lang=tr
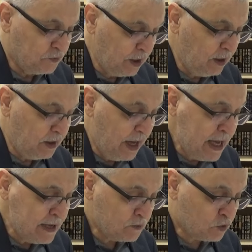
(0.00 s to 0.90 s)

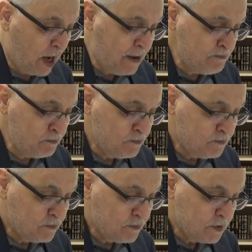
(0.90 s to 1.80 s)
Dille tam
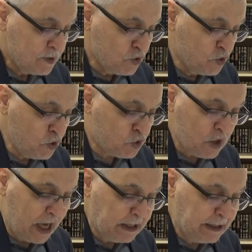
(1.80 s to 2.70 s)

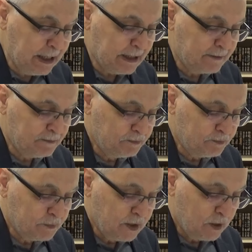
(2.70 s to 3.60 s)
150
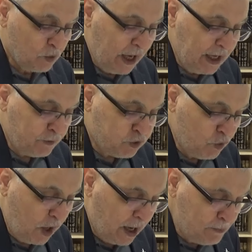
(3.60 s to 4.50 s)
ve
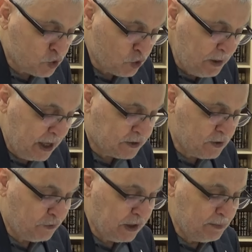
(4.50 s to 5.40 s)
elfu ve
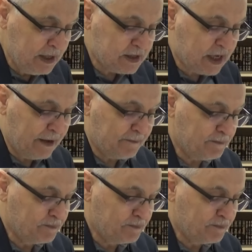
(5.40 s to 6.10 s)
hamsumiyetin fil mizan.